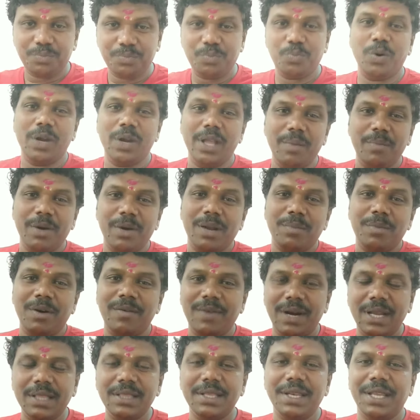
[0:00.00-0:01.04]
புளிய மரமாக
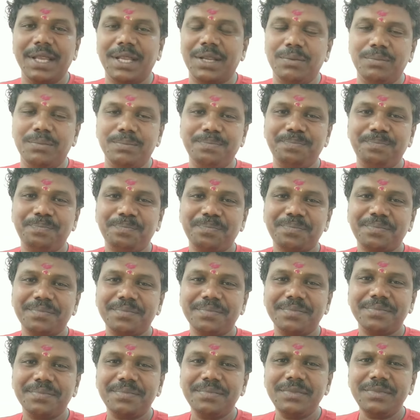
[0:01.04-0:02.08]
வளர்ந்து நிற்கும்
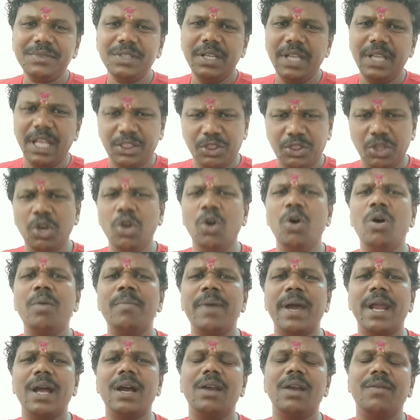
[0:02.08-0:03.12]
எத்தனையோ
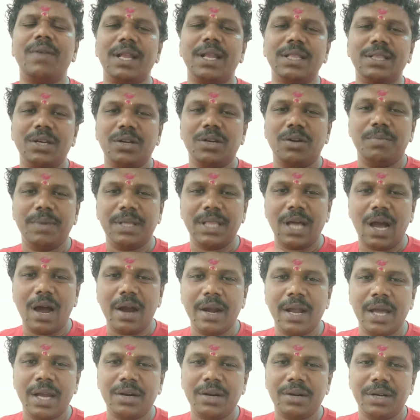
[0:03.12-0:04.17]
மரங்கள் வளர்ந்துருக்கும் அது
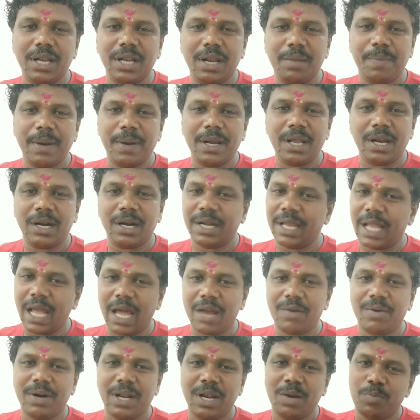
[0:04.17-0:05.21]
ஆணாக இருக்கட்டும் இல்லை பெண்ணாக இருக்கட்டும்
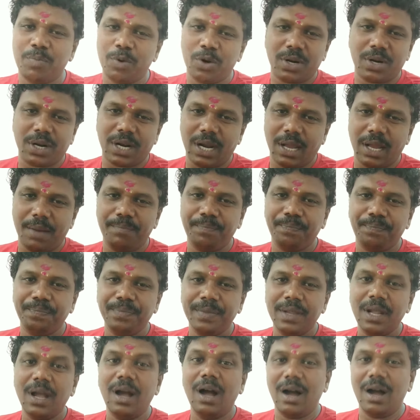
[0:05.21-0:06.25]
யார் வேணாலும் போட்டிருக்கலாம்
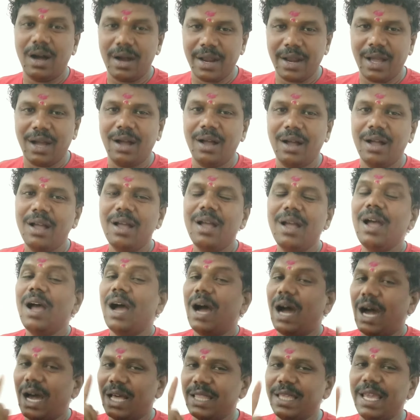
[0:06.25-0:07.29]
ஆனால்
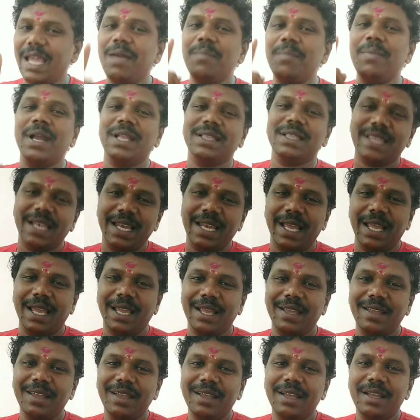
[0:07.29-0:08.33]
அதே மரத்தில்
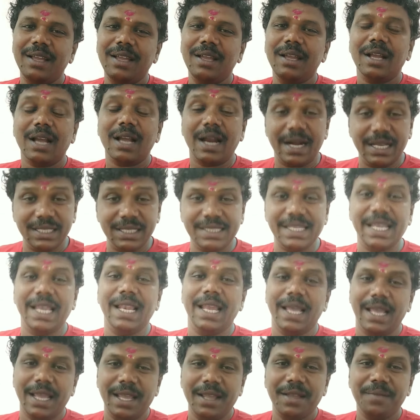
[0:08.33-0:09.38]

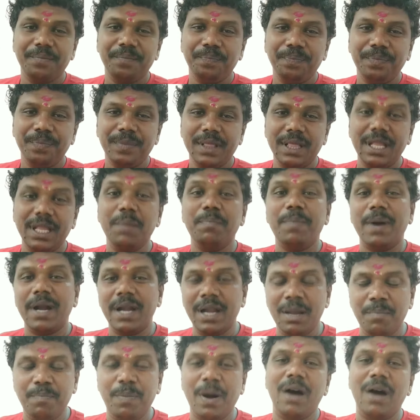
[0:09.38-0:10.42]
கடைசியில் நீ
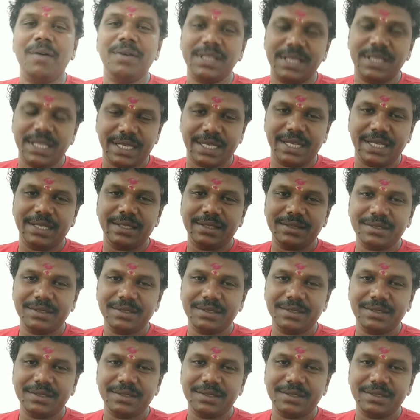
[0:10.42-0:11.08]
பண்ண பாவத்துக்கு